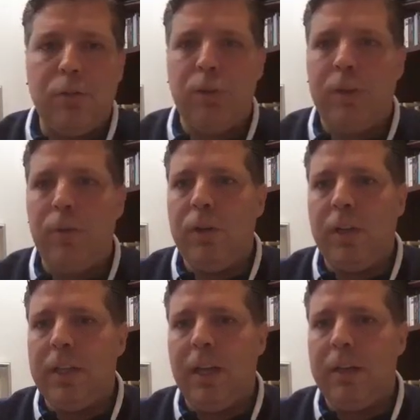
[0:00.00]
türev
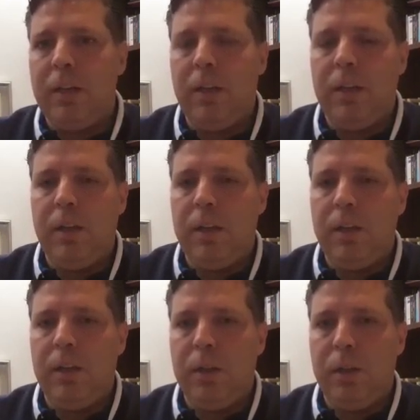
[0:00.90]
örnekler e,
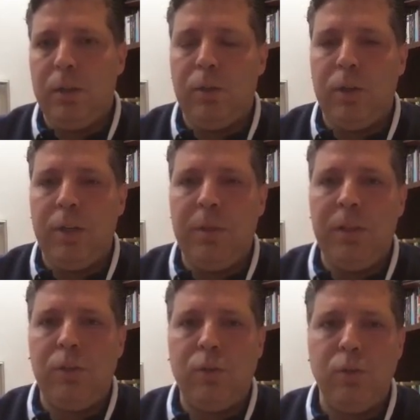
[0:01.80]

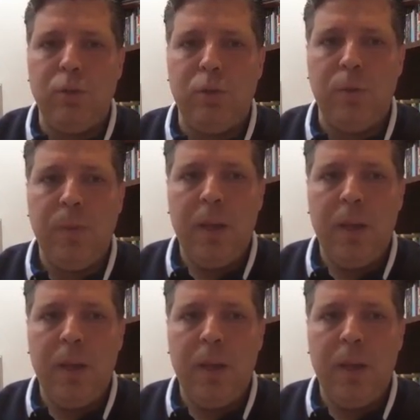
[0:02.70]
görebiliriz. Çünkü